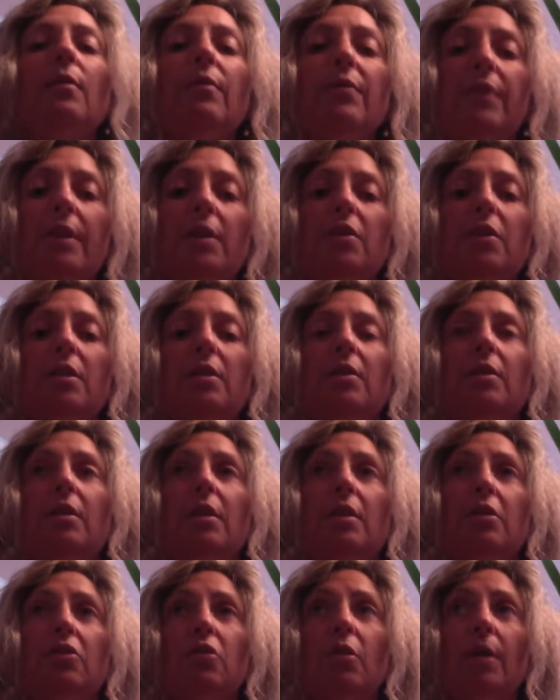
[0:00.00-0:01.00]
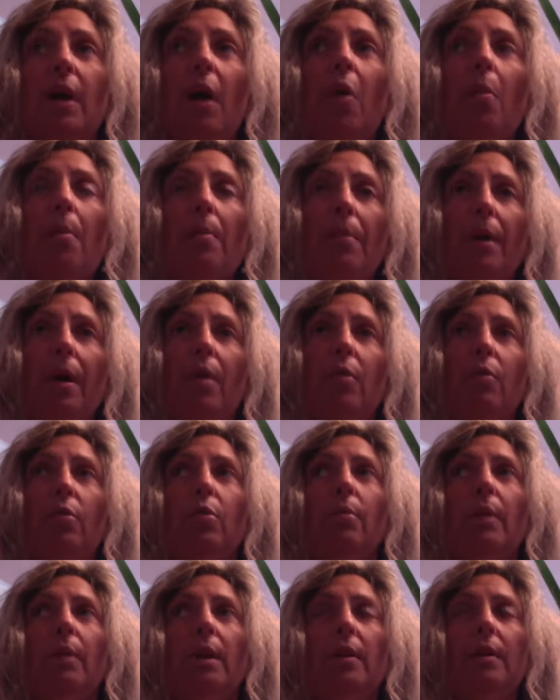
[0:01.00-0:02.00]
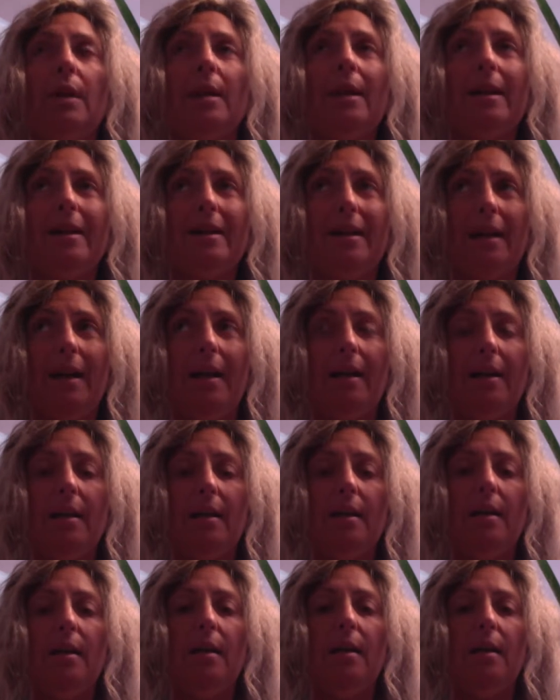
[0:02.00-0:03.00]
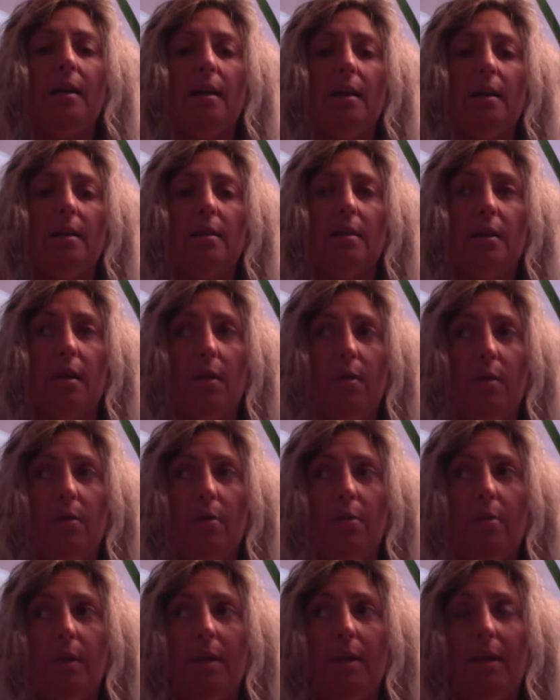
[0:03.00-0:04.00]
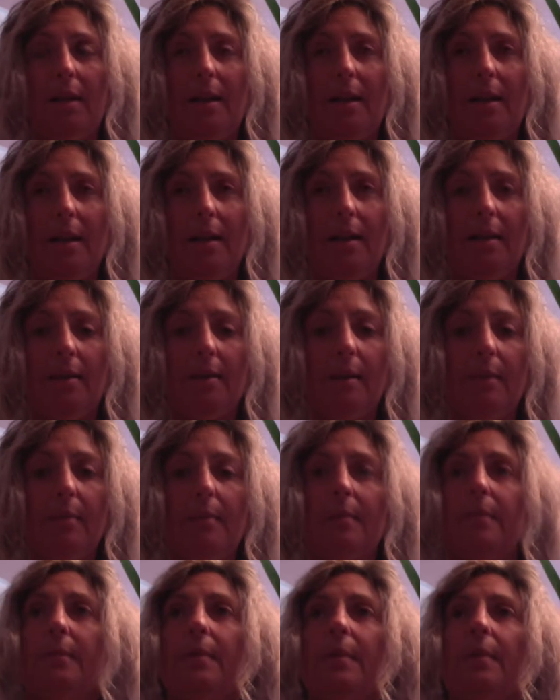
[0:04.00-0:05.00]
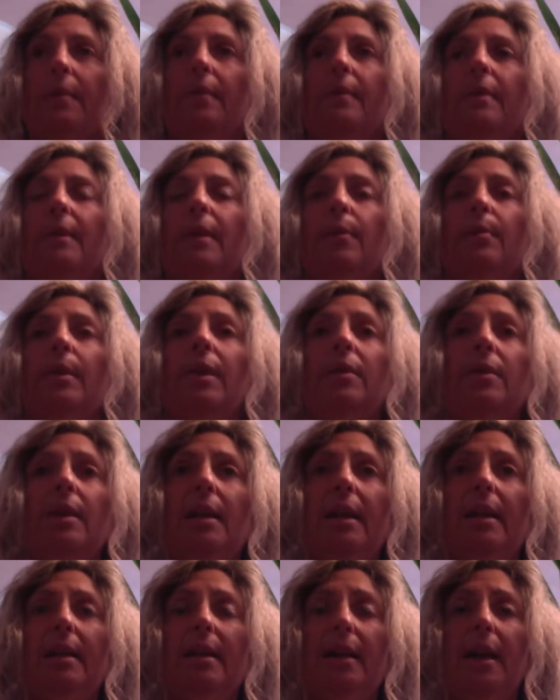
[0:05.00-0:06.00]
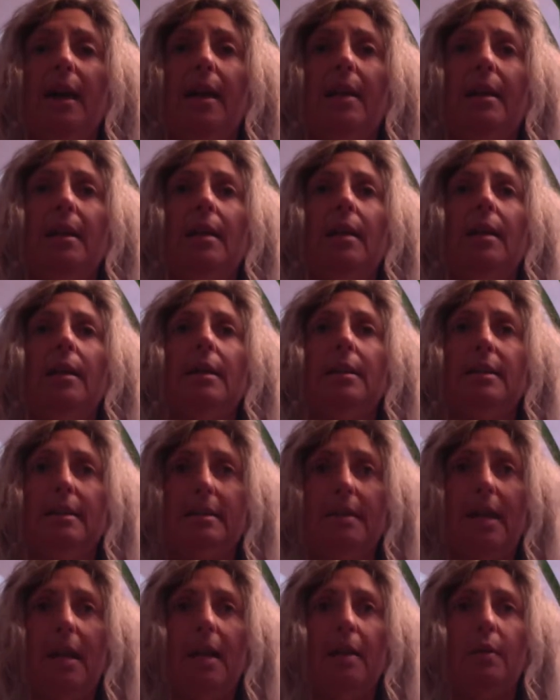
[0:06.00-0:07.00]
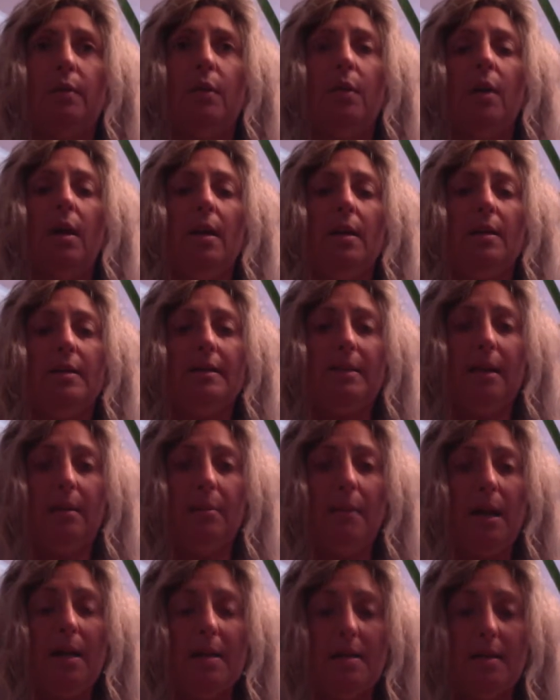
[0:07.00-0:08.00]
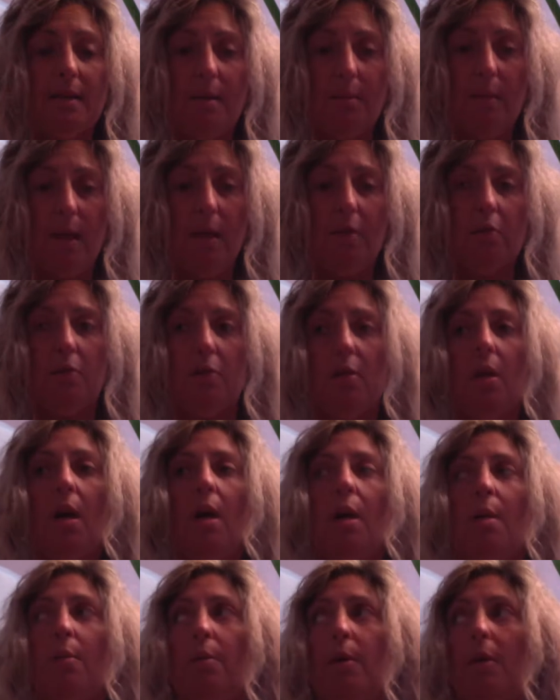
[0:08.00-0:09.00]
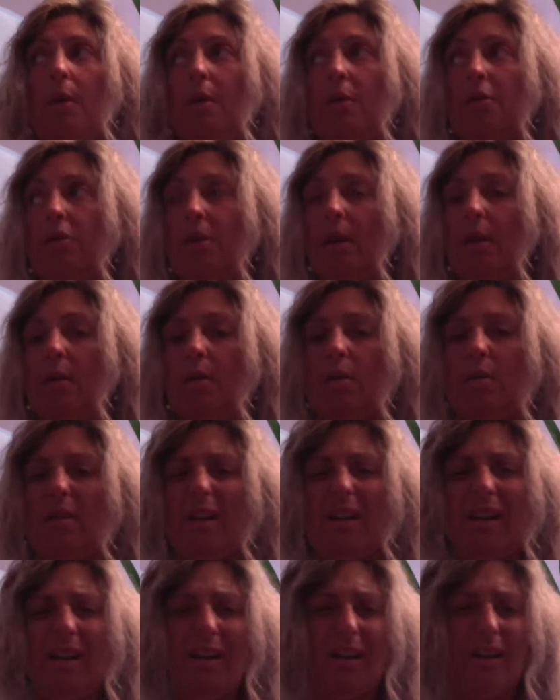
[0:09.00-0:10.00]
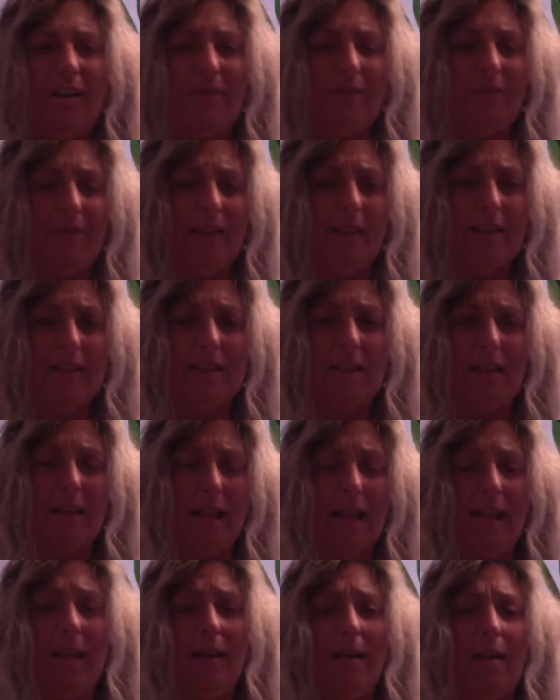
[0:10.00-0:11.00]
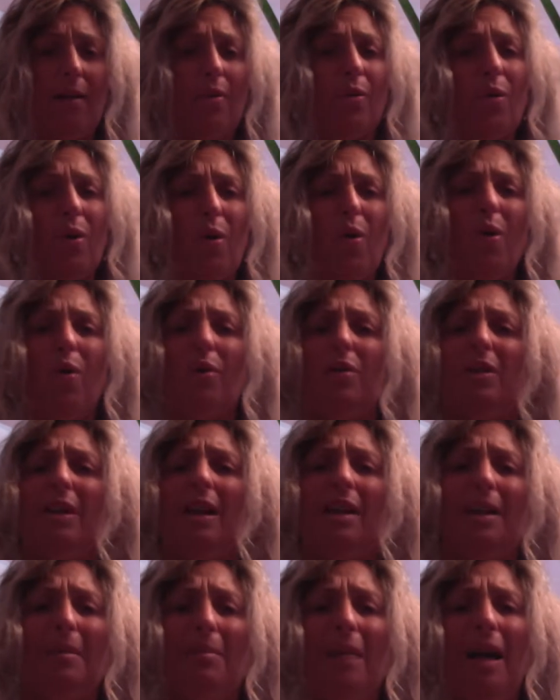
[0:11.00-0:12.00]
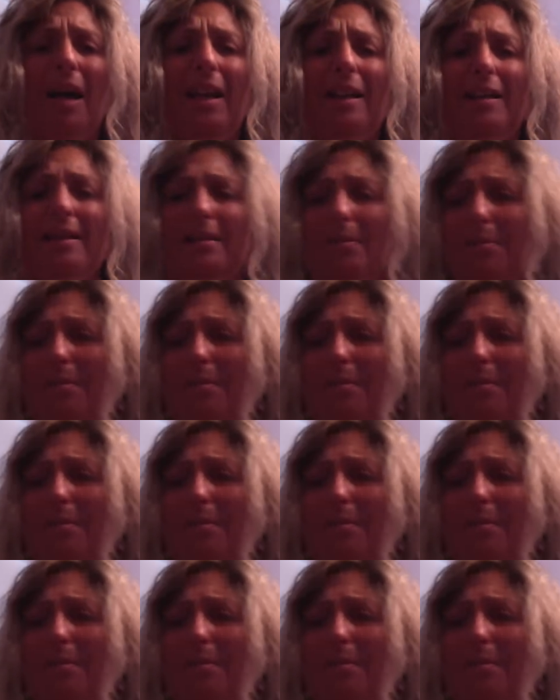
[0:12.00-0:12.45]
veja, jogar o pão no meio da carne, no, no meio da, carne, no meio certo? Sem mais, sem menos echar é, é fezes, é, cocô de animais